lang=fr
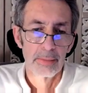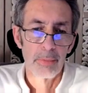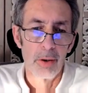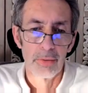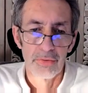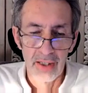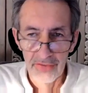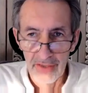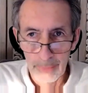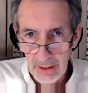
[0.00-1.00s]
Bon, ça
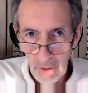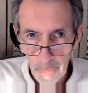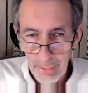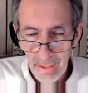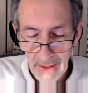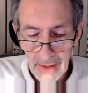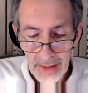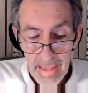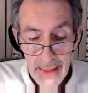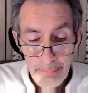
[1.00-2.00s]
c'est pour les repères.
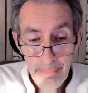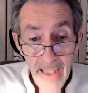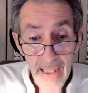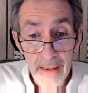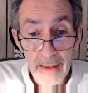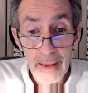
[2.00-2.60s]
Mais